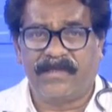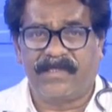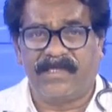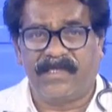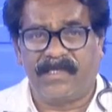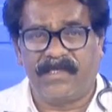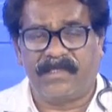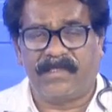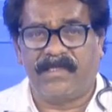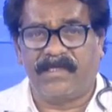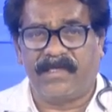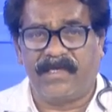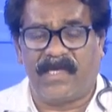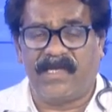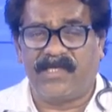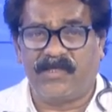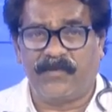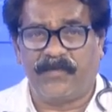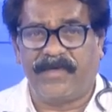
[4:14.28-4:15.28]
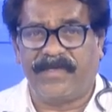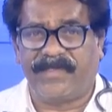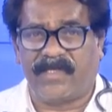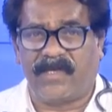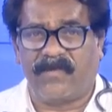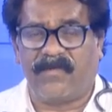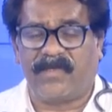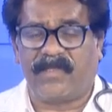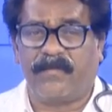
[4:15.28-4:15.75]
తిరిగి తిరిగి అలసిపోయిన
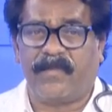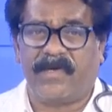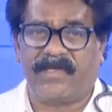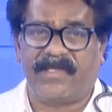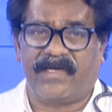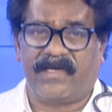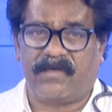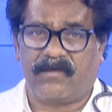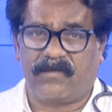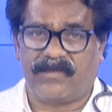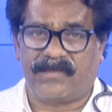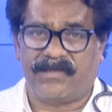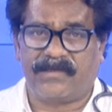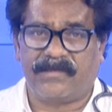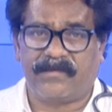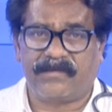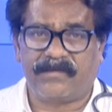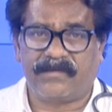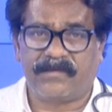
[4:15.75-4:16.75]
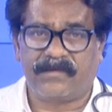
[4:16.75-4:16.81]
తర్వాత మా దగ్గరికి వచ్చింది